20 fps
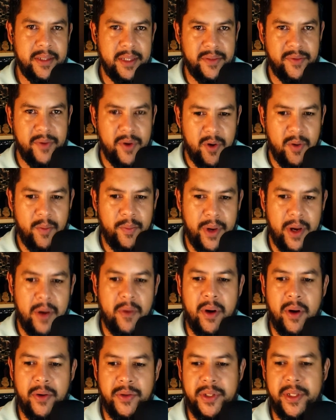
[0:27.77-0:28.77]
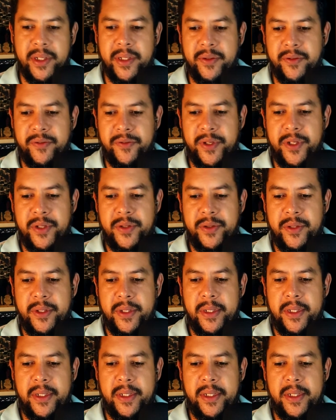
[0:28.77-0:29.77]
Vocês vão acompanhar o áudio aí no
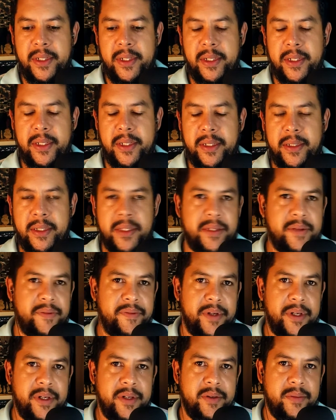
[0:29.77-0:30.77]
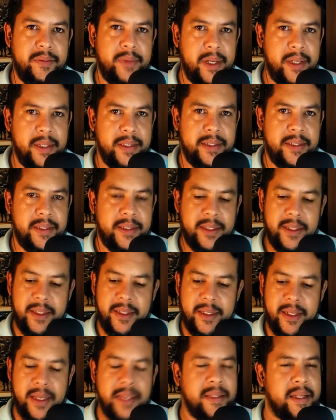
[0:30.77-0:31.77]
vídeo nesse vídeo, mas
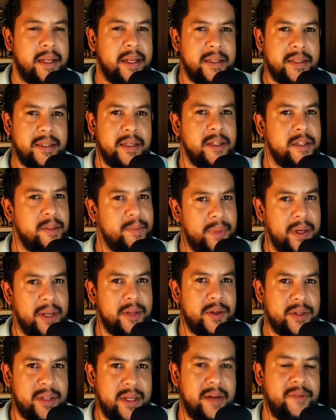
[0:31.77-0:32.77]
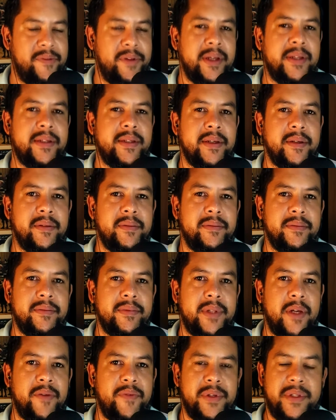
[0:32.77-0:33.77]
é interessante para nossa reflexão.
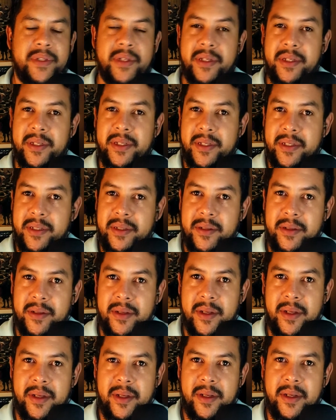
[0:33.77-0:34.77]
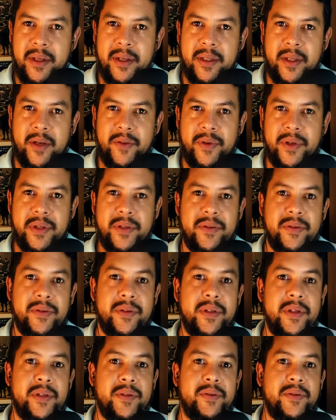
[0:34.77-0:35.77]
Talvez Talvez
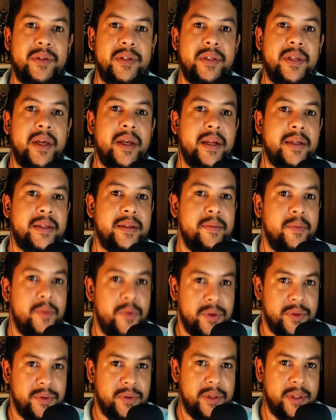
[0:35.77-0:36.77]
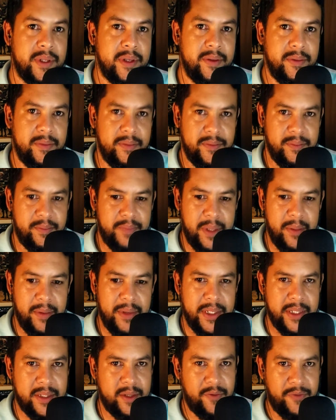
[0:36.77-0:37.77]
isso te interesse muito, então
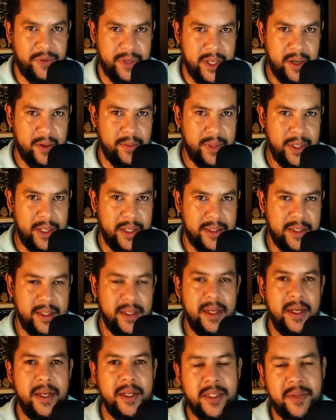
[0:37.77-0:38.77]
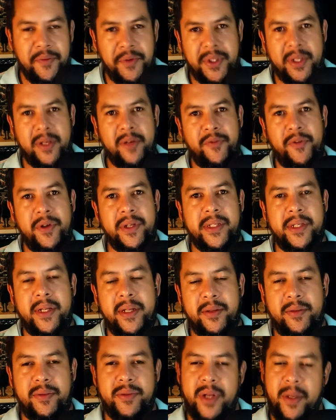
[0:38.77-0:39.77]
permaneça até o final, beleza? Se você não for
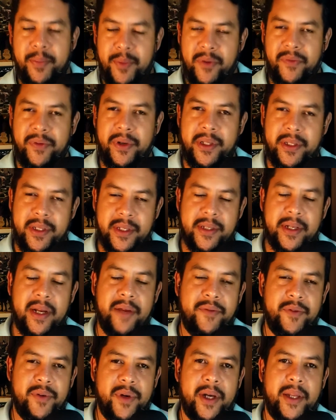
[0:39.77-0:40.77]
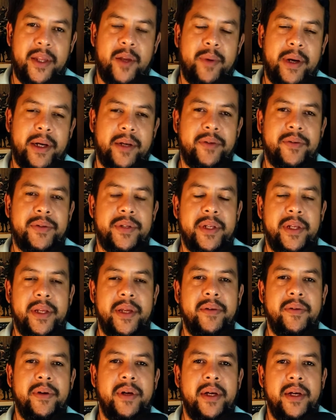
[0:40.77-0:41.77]
inscrito, já aproveita e se inscreve no canal marcando o
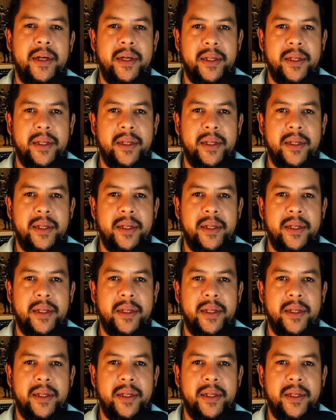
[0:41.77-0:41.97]
sininho,